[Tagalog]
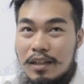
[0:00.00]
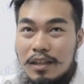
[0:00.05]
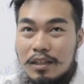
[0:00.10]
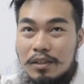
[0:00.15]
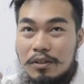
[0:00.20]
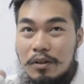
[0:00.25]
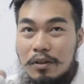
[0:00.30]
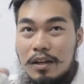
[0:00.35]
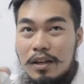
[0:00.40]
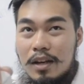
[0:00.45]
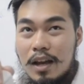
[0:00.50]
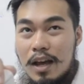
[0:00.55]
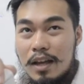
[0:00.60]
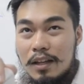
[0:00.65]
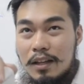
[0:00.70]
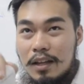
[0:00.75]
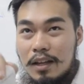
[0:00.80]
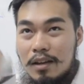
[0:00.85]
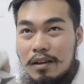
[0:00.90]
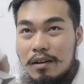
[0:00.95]
So,
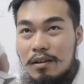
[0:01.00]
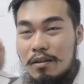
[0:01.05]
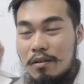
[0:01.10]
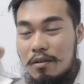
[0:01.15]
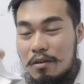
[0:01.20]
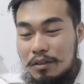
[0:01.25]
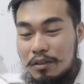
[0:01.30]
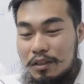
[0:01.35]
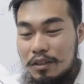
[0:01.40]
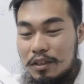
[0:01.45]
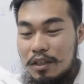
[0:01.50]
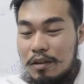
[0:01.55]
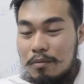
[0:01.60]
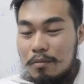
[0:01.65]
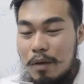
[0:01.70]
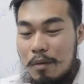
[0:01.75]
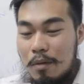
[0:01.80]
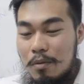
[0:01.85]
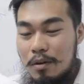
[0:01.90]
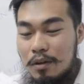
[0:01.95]
Enlighten Oxygen
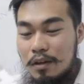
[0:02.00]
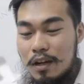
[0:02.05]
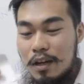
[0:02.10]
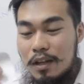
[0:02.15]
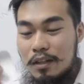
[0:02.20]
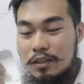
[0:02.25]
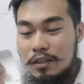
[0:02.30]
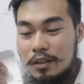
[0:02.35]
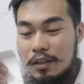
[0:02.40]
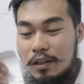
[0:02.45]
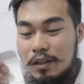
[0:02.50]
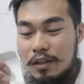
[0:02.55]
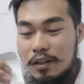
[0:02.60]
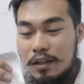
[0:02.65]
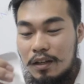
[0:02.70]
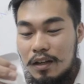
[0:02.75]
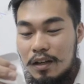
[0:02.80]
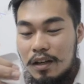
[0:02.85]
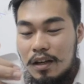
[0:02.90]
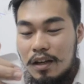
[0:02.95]
Bubble
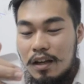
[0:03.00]
Cleanser